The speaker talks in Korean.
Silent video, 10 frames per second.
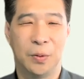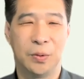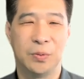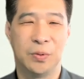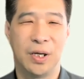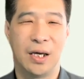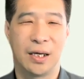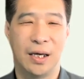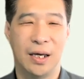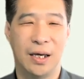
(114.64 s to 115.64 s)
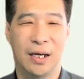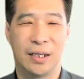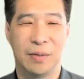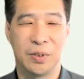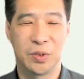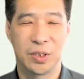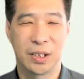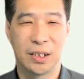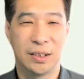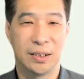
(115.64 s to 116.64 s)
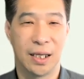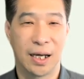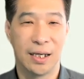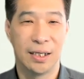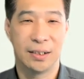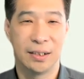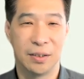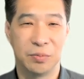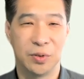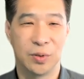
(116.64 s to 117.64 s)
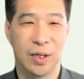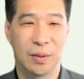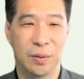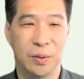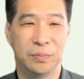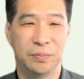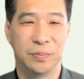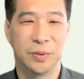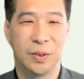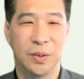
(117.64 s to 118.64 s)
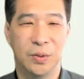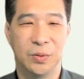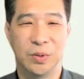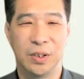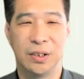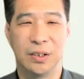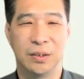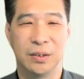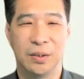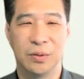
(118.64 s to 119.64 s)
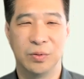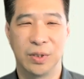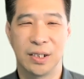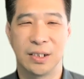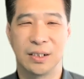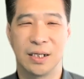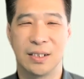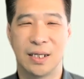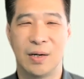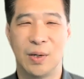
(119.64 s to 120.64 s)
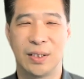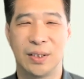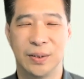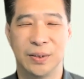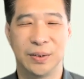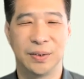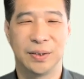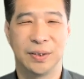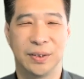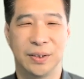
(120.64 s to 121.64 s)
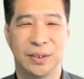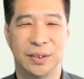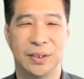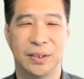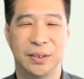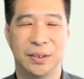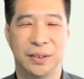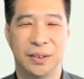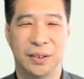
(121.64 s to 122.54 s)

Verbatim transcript: 오늘 우리에게 하나님이 주신 큰 은혜가 있는데도 불구하고 우리는 우리가 지금까지 살아왔던 그